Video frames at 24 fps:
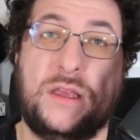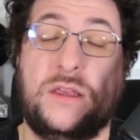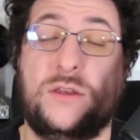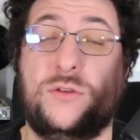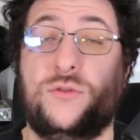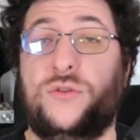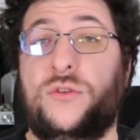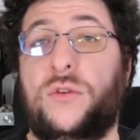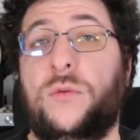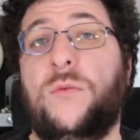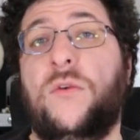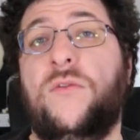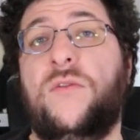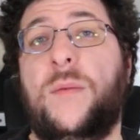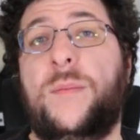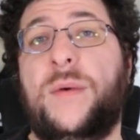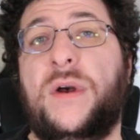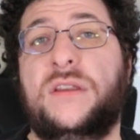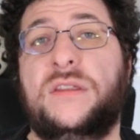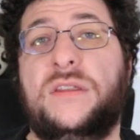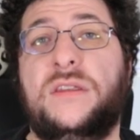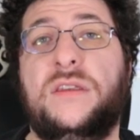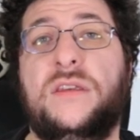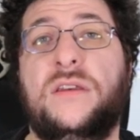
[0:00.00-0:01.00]
Et justement, on va
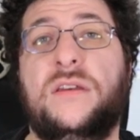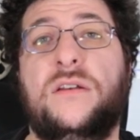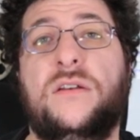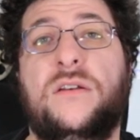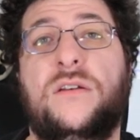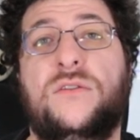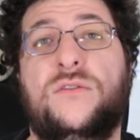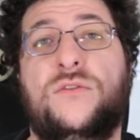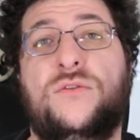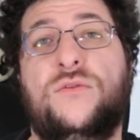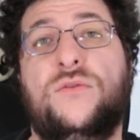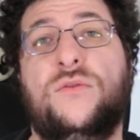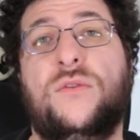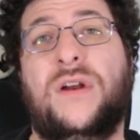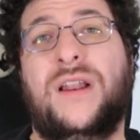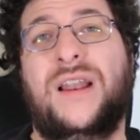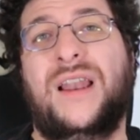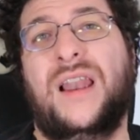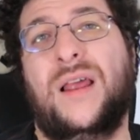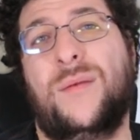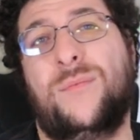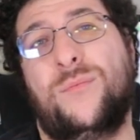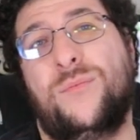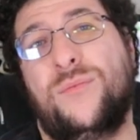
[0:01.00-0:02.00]
partir sur
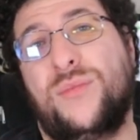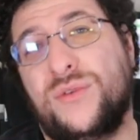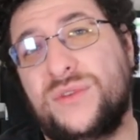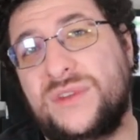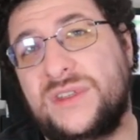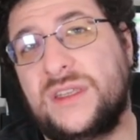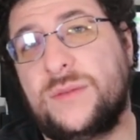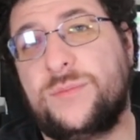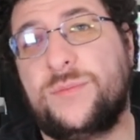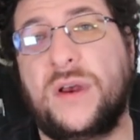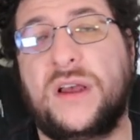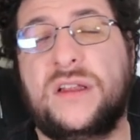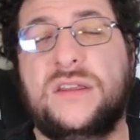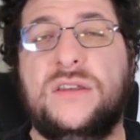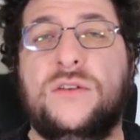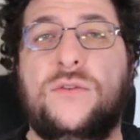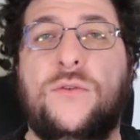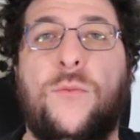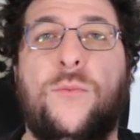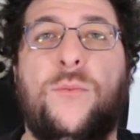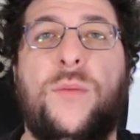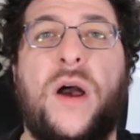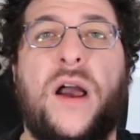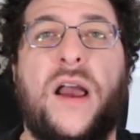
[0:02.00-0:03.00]
la petite partie
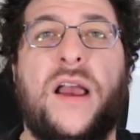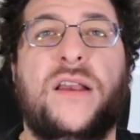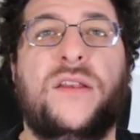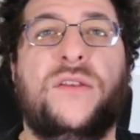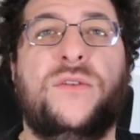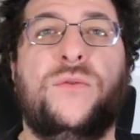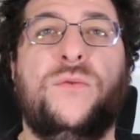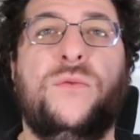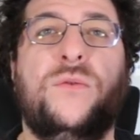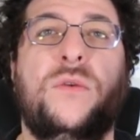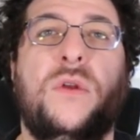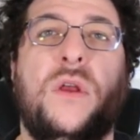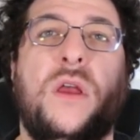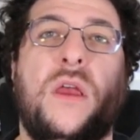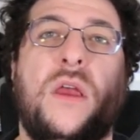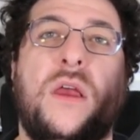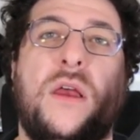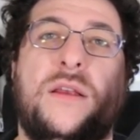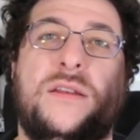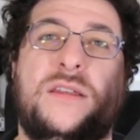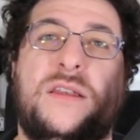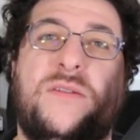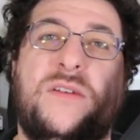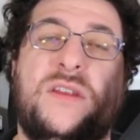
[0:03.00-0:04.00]
comparaison,
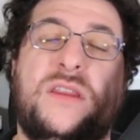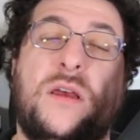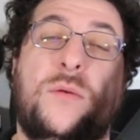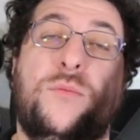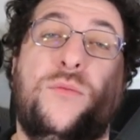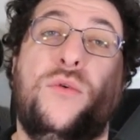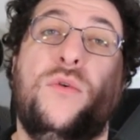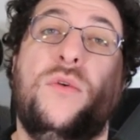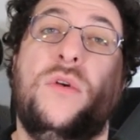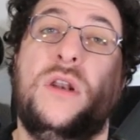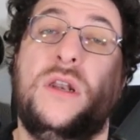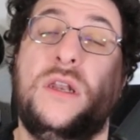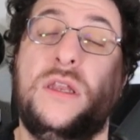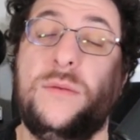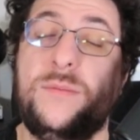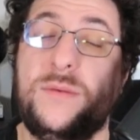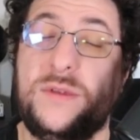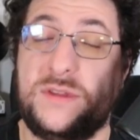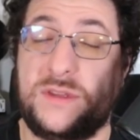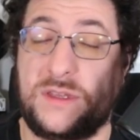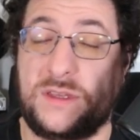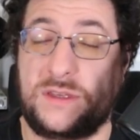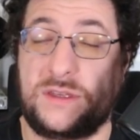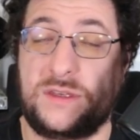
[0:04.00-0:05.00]
ça va être un peu
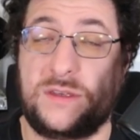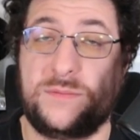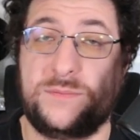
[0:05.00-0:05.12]
limité.